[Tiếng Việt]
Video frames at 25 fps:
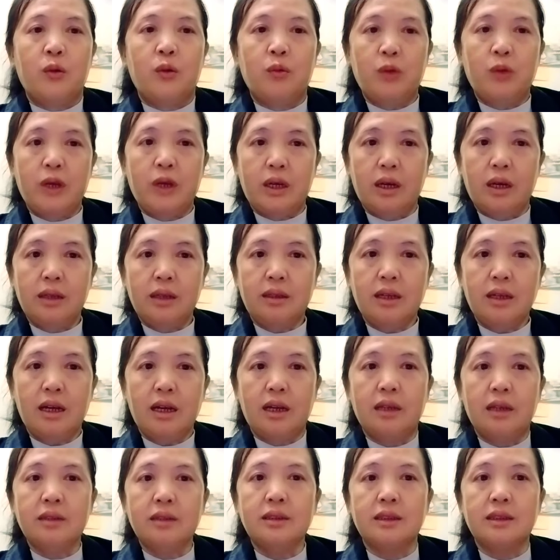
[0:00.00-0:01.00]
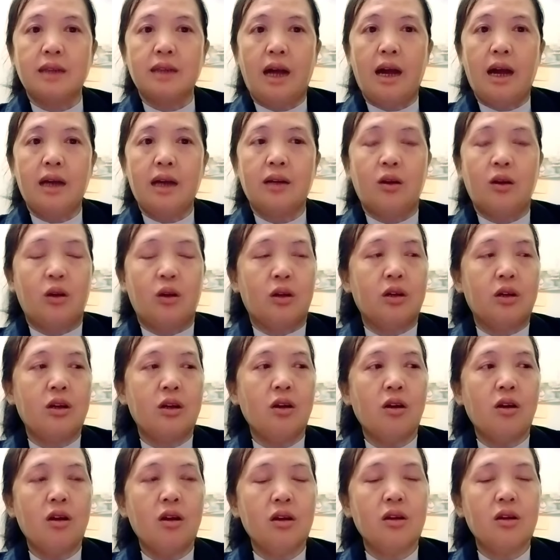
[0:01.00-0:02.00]
vì hết tiền lỡ xá có
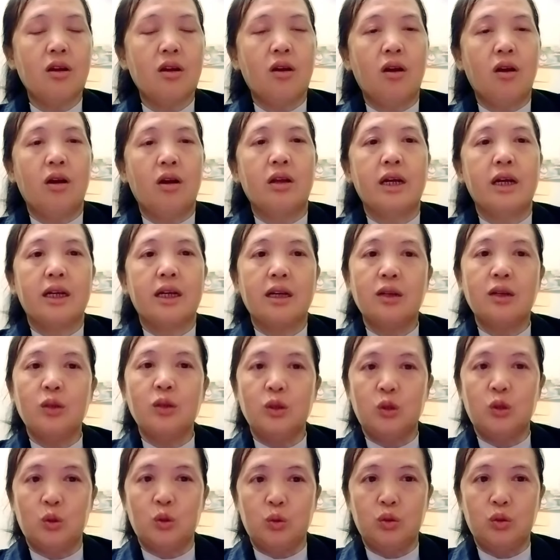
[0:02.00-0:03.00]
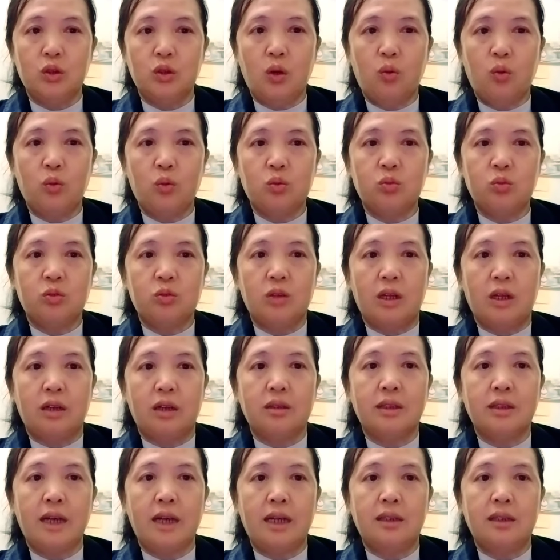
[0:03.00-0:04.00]
có lò này có nhiều chủ nhông
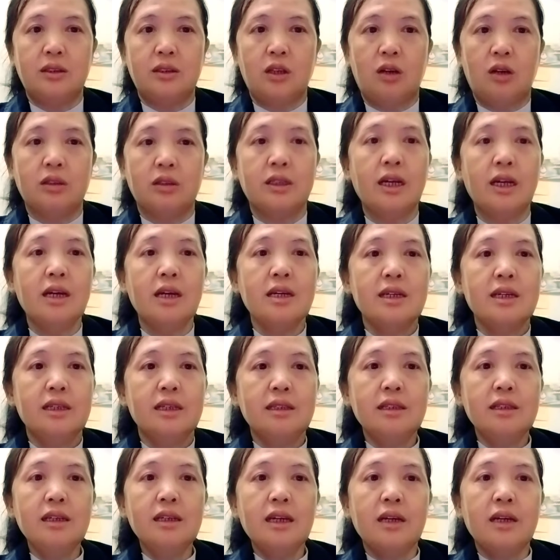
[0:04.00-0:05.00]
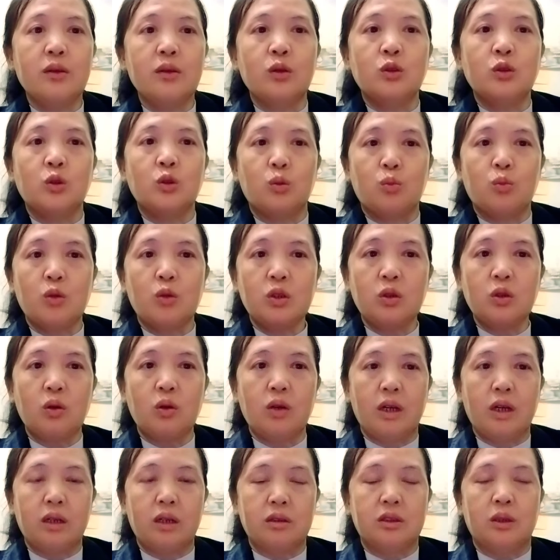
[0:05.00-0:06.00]
lỡ tan cho thế nhiều nhiều chủ mua
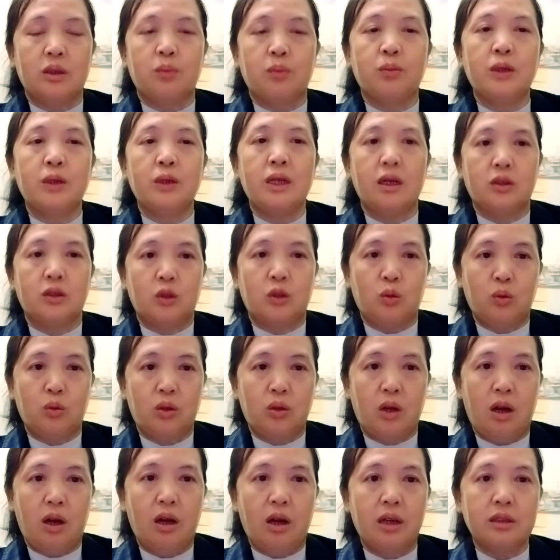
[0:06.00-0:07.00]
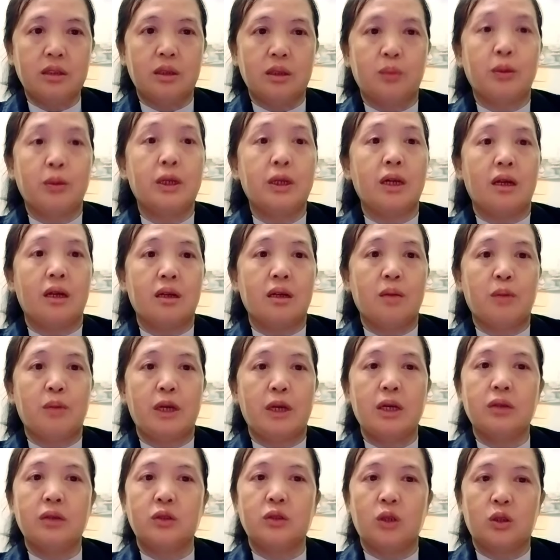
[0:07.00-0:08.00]
rồi lỡ cho bên nhà rong nó cho bên nhà nó
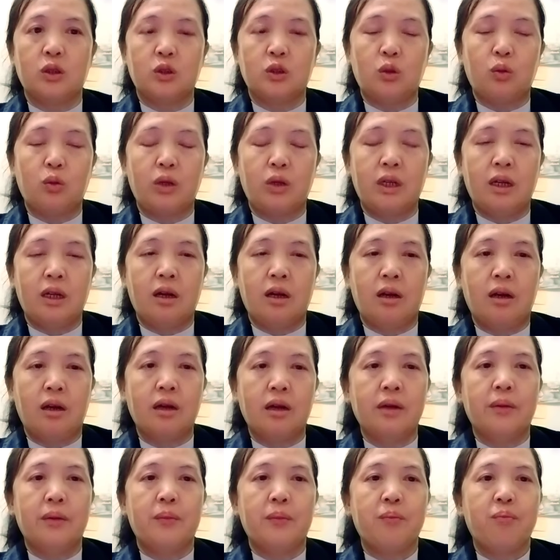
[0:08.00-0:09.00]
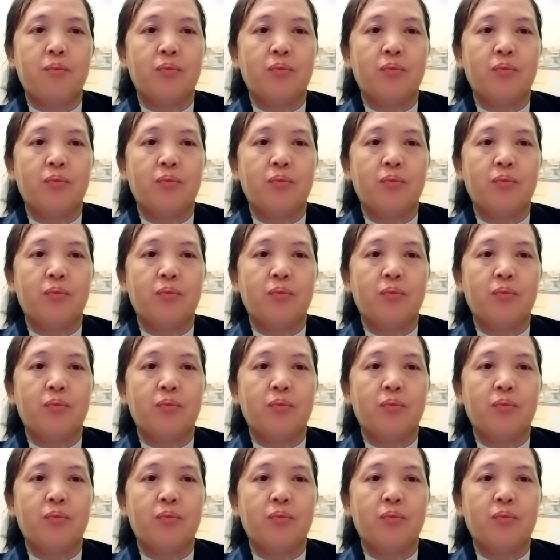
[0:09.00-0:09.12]
mà cho rong này nó